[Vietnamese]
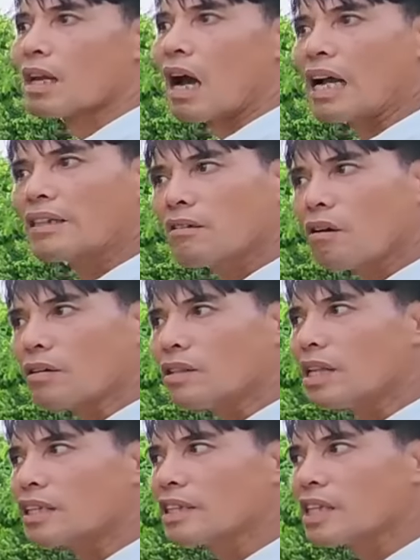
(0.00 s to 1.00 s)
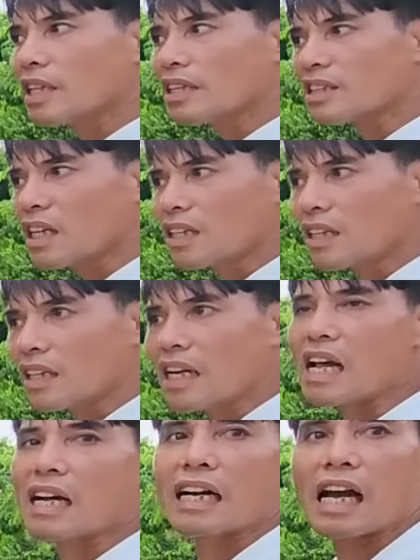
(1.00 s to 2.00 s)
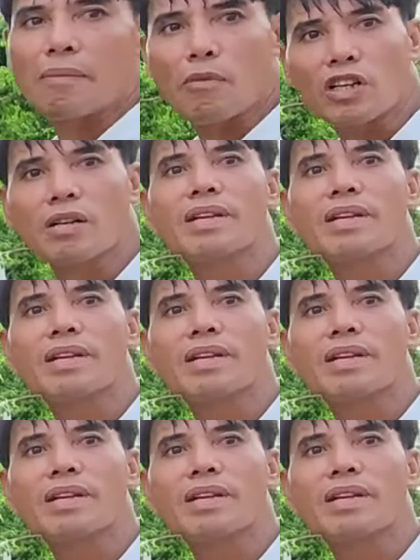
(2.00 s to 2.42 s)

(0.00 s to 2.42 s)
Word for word: anh nói như này nhé cả dân cả làng cả mọi người